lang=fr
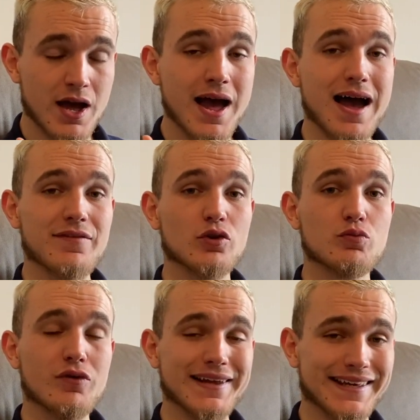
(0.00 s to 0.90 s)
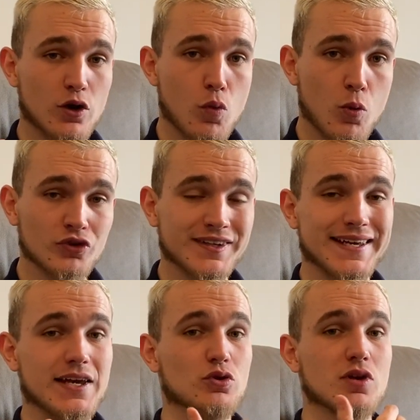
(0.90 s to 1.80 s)
afin de pouvoir les récompenser
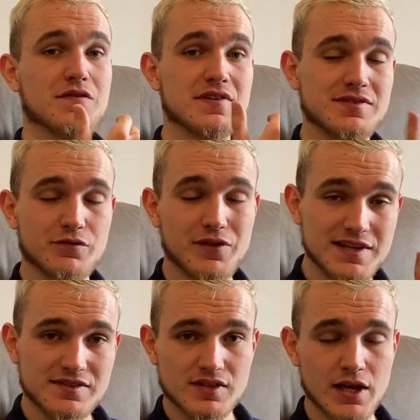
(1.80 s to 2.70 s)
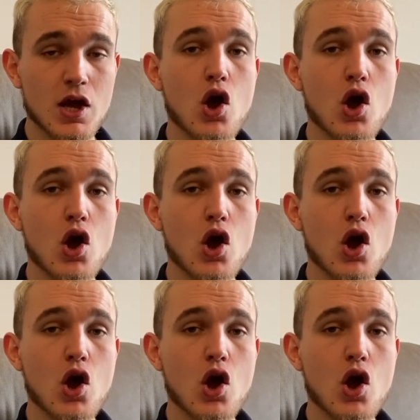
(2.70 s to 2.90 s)
et de les féliciter.